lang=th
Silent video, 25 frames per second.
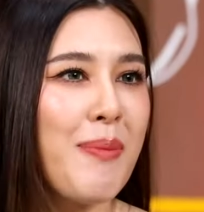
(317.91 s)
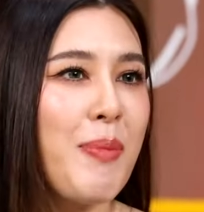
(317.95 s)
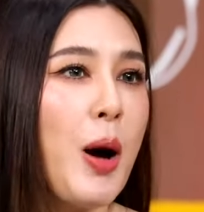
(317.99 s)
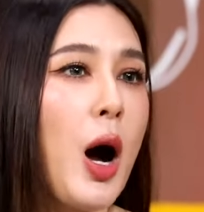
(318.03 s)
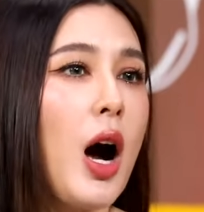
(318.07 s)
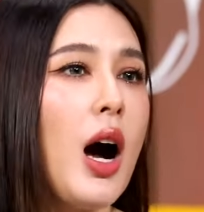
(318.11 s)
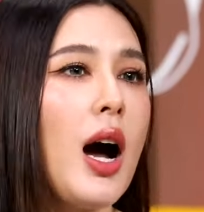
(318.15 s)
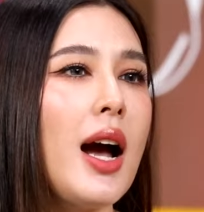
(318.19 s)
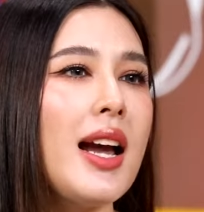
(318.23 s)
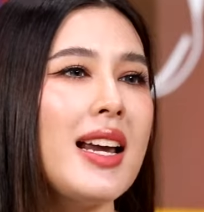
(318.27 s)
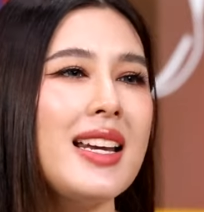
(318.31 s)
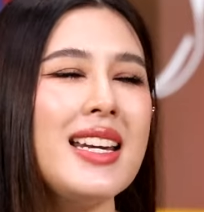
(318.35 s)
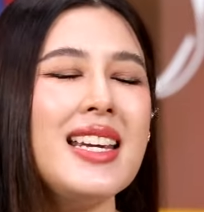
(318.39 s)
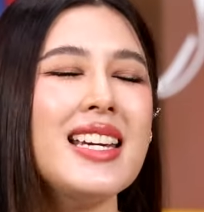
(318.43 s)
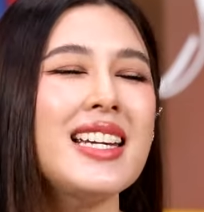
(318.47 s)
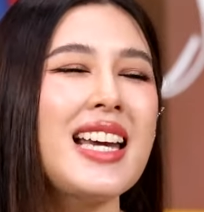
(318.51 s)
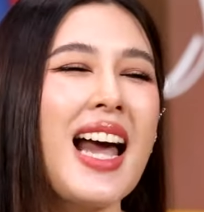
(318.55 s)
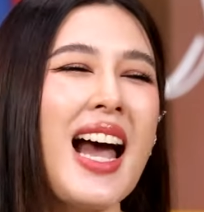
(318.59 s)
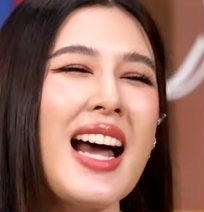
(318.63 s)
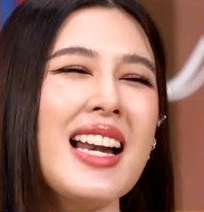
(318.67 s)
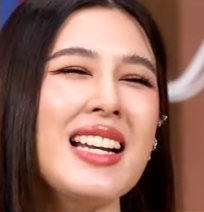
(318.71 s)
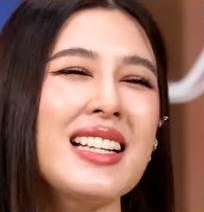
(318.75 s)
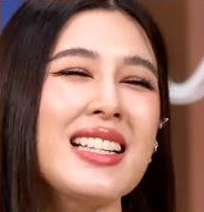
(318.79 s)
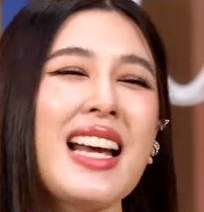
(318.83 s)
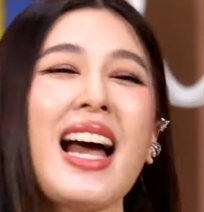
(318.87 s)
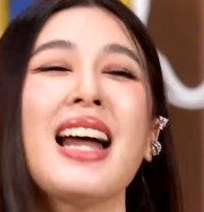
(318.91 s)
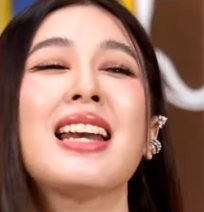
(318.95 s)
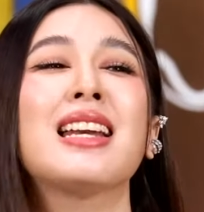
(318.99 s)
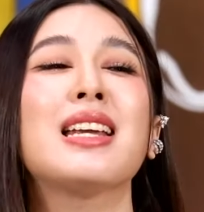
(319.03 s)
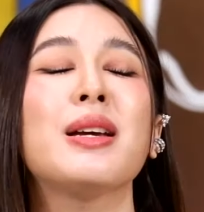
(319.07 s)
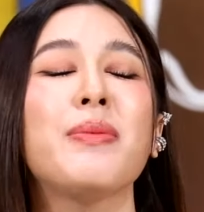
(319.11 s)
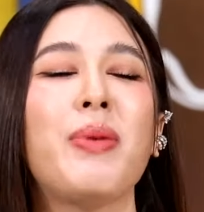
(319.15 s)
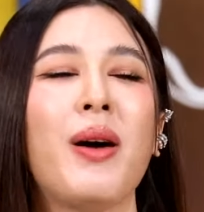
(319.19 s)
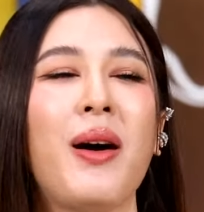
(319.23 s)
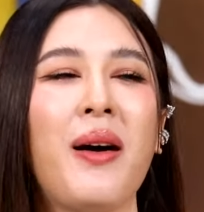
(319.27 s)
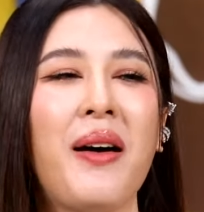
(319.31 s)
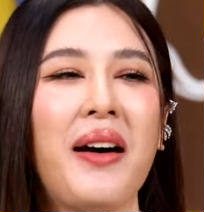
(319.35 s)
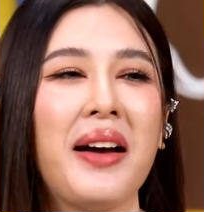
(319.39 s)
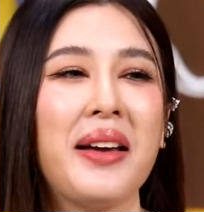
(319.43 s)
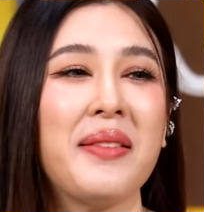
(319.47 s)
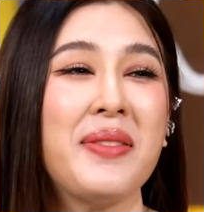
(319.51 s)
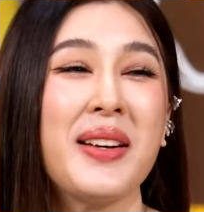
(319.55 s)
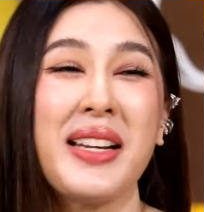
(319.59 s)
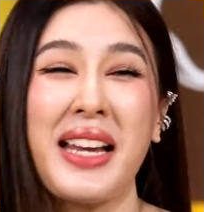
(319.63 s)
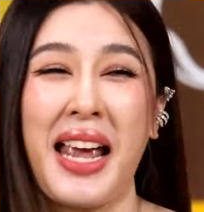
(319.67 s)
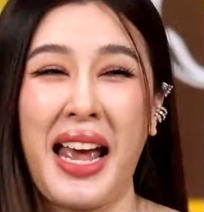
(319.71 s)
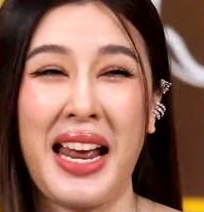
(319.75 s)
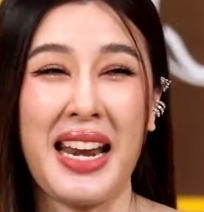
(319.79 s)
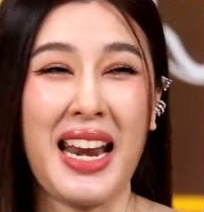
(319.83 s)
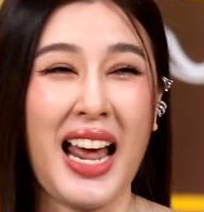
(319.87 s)
พลอยนี่การการนี่พลอย
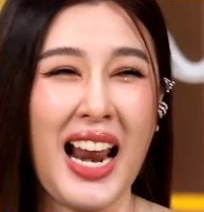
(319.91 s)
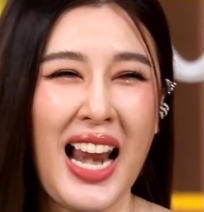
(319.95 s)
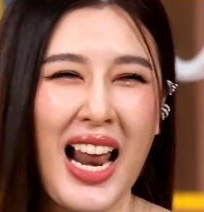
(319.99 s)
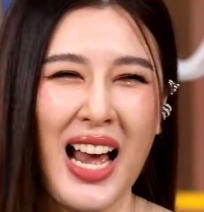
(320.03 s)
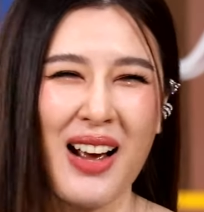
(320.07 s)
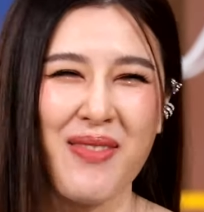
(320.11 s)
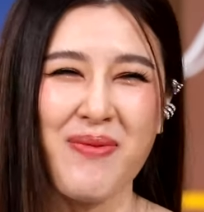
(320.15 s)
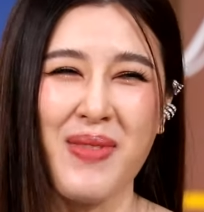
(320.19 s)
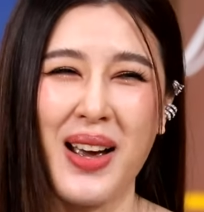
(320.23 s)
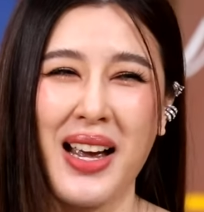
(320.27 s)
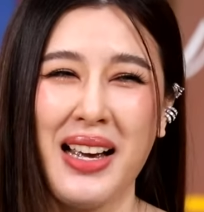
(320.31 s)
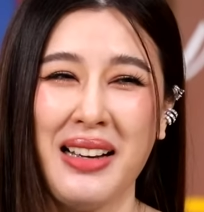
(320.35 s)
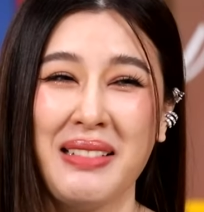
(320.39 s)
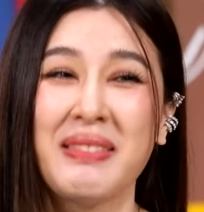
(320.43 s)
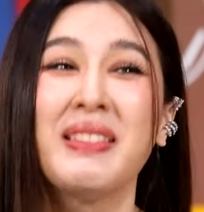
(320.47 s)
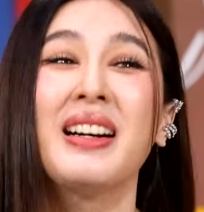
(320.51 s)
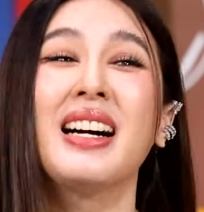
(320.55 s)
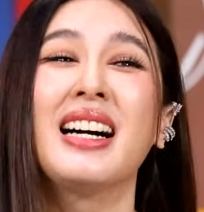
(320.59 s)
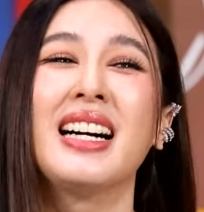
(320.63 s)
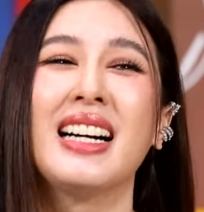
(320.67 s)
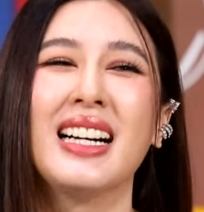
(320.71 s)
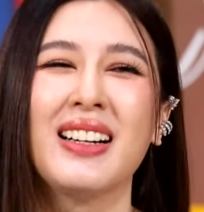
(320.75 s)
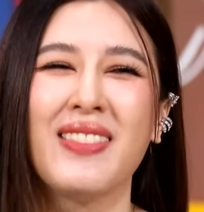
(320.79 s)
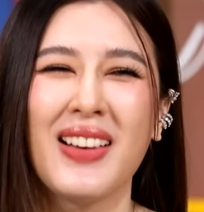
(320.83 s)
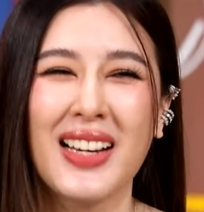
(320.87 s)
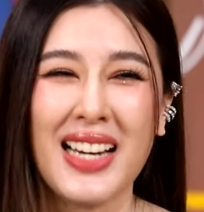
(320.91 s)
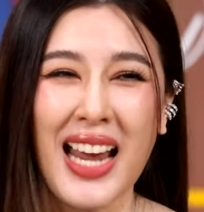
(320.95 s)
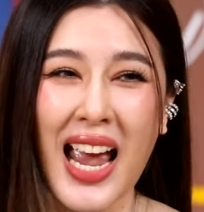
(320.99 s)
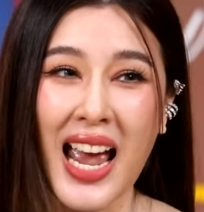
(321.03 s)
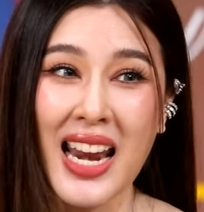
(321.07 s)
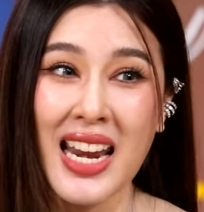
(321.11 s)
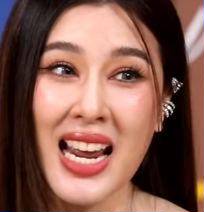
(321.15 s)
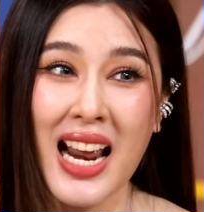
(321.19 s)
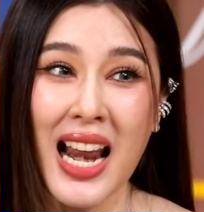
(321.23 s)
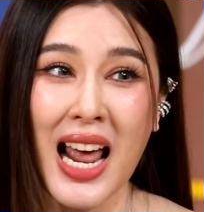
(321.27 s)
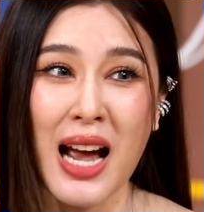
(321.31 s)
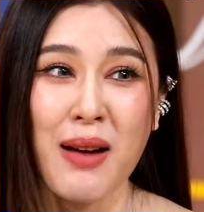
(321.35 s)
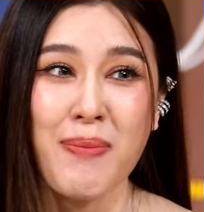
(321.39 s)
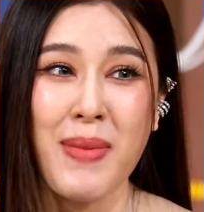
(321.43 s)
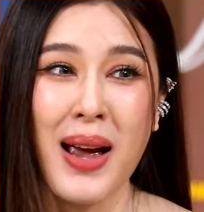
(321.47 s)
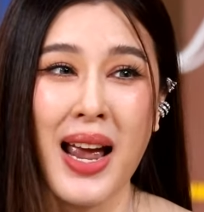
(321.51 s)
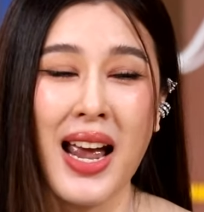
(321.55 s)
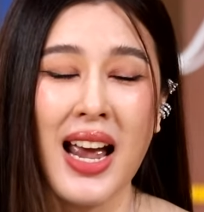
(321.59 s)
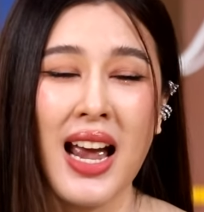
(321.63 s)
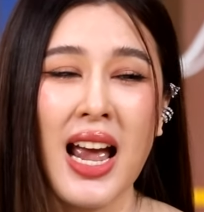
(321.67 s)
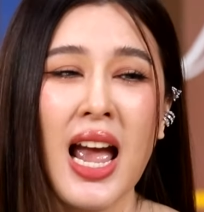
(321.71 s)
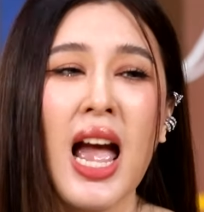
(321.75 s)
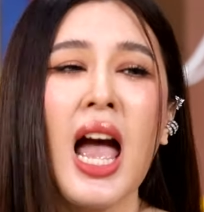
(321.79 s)
เป็นไงน่ารักไหมเป็นไงน่ารักไหม